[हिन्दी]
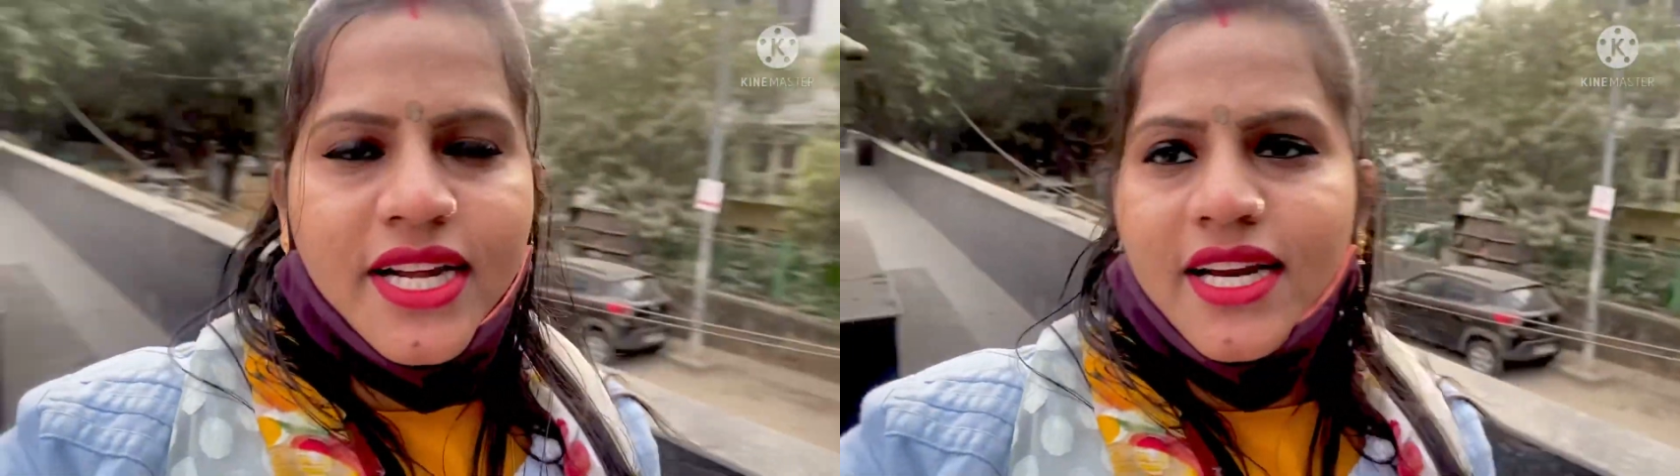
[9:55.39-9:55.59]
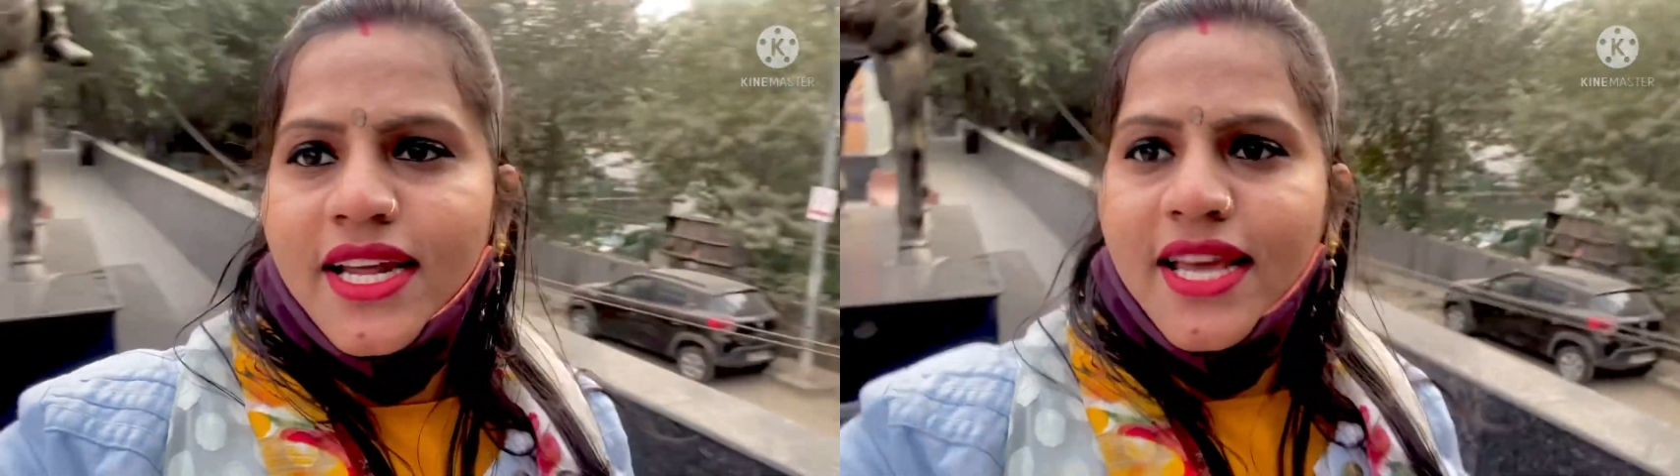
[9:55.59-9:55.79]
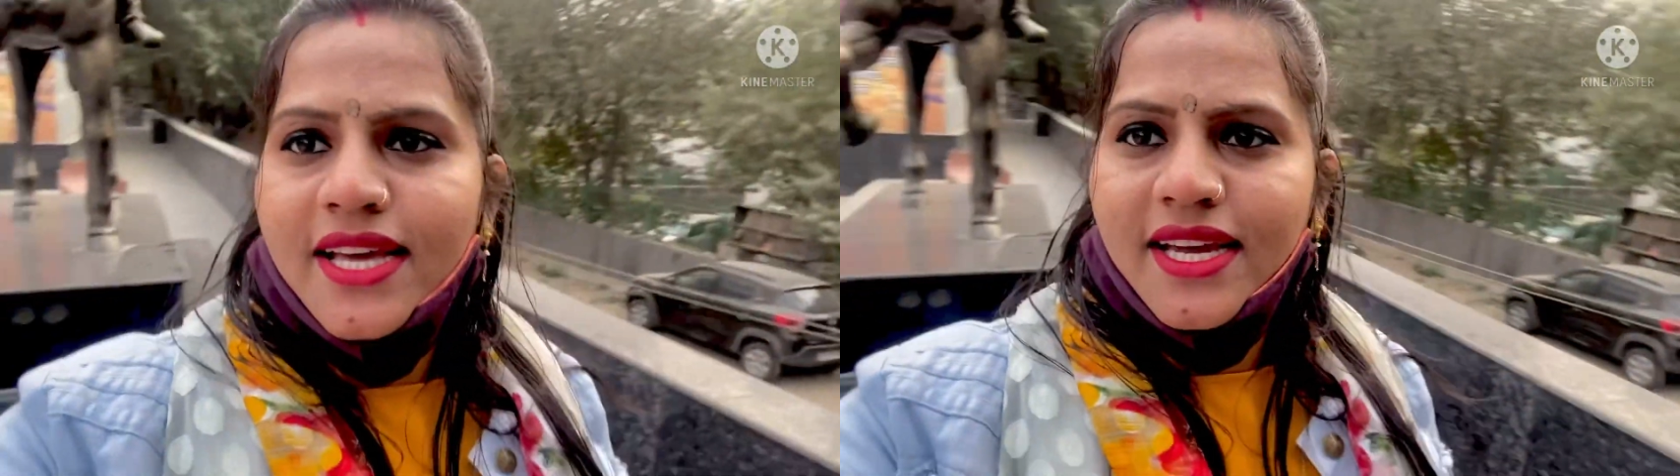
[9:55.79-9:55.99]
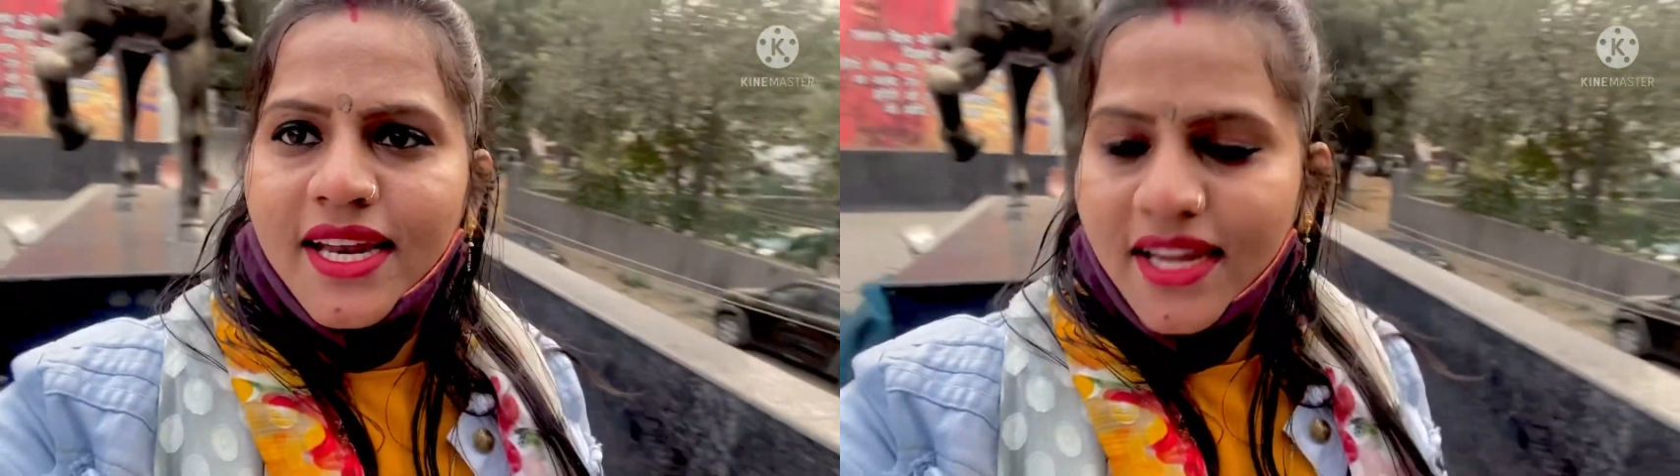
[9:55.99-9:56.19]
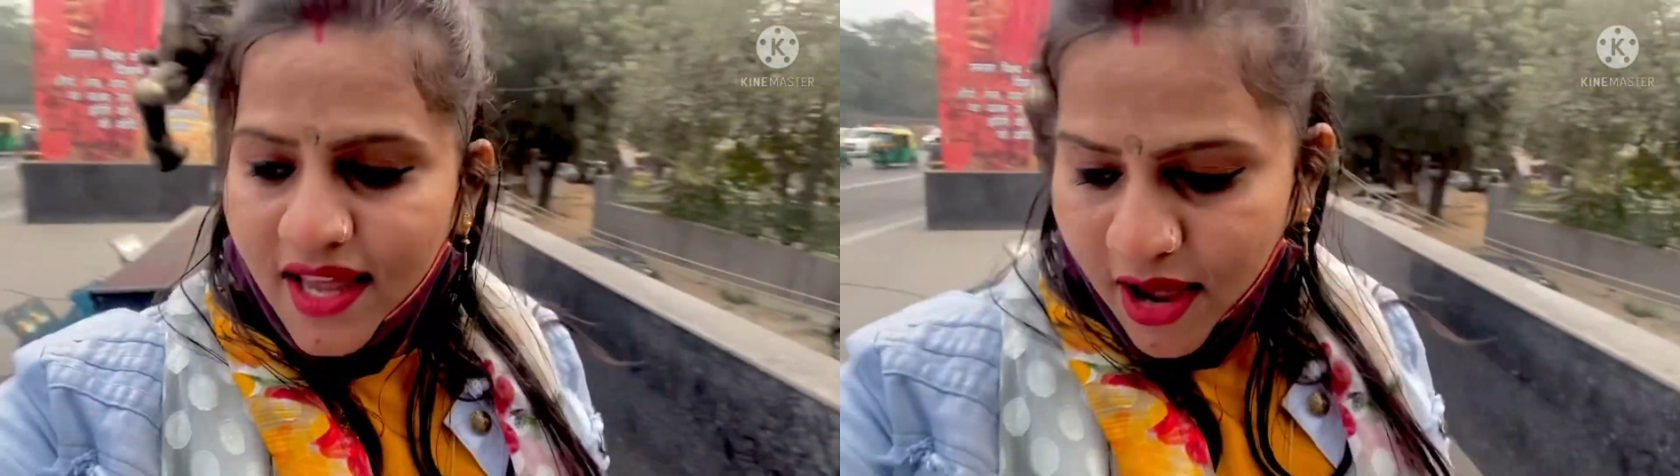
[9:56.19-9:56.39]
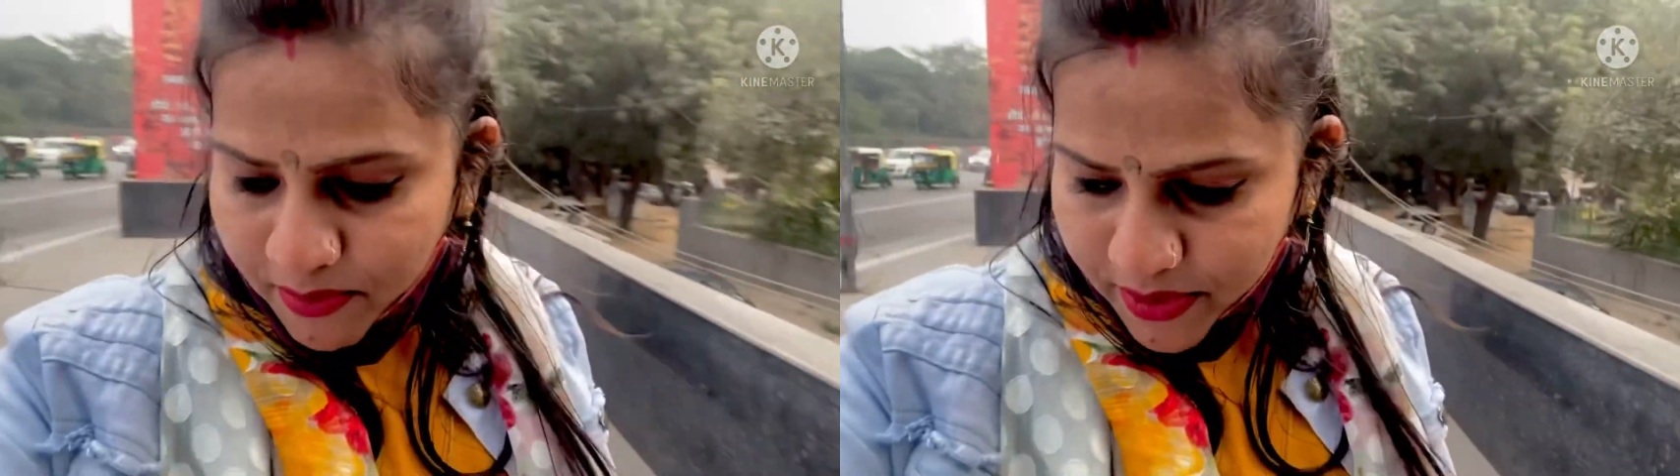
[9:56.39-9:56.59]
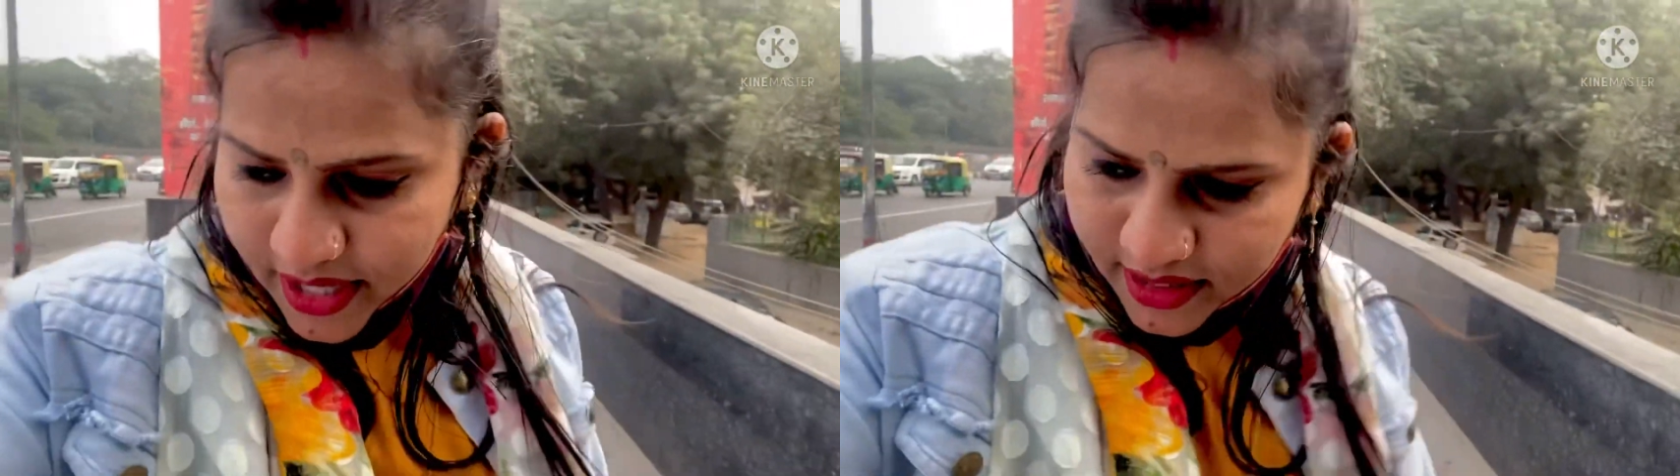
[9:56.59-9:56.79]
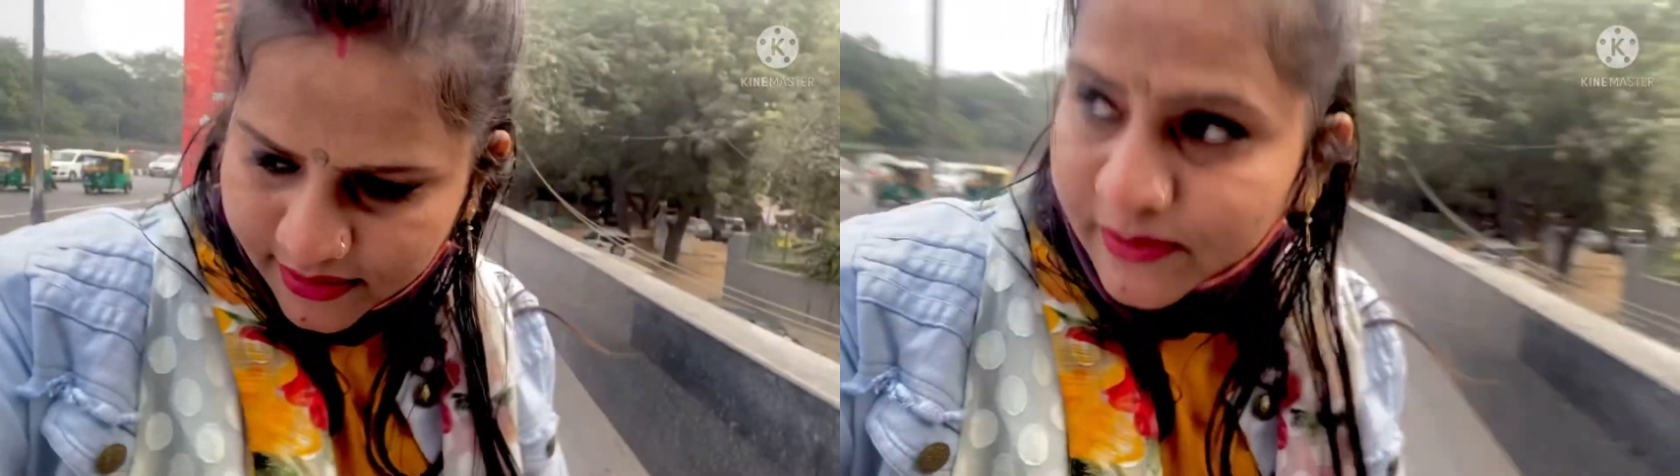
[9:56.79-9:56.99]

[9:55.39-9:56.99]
कर रहे हैं अकेले यहाँ पर